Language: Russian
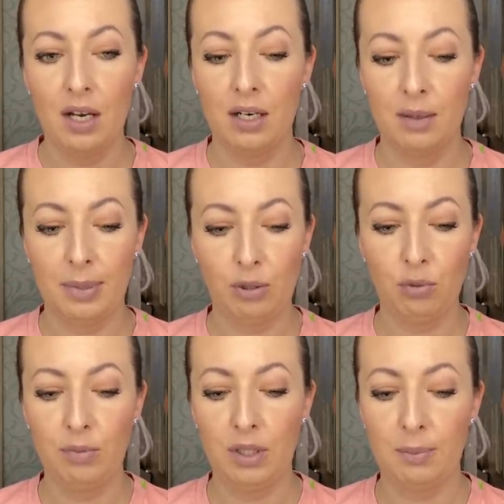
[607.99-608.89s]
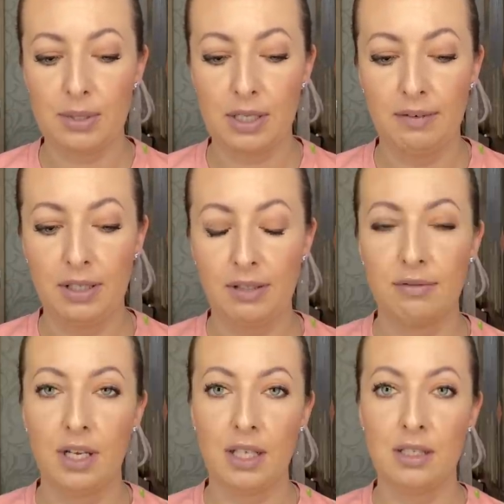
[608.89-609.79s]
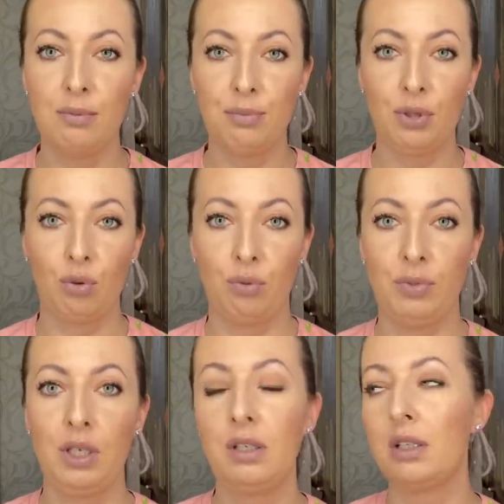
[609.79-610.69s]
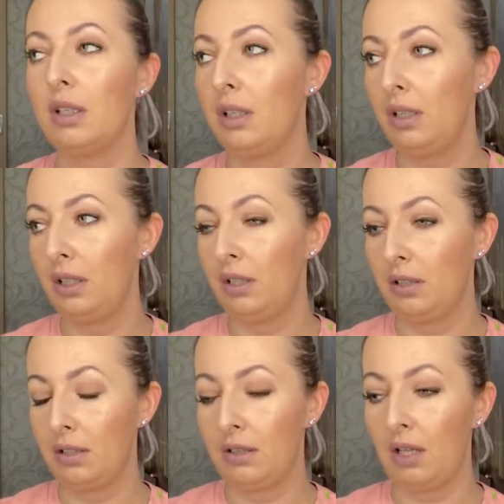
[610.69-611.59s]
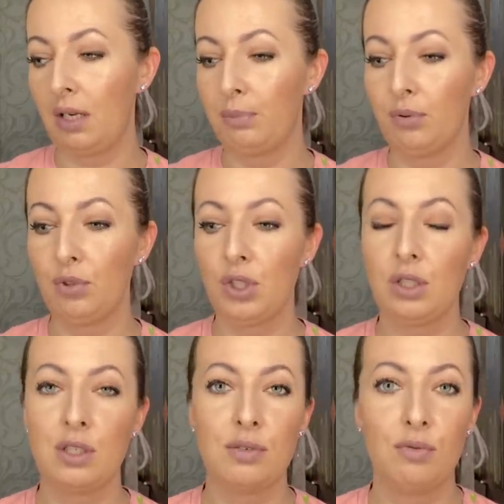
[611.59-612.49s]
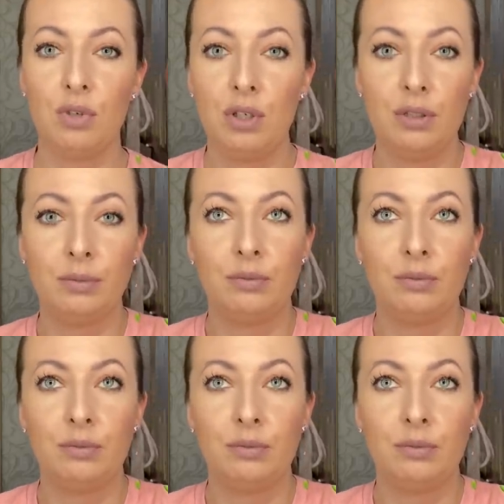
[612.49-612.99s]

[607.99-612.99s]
А потом мне посоветовали один питомник, и так получилось, воля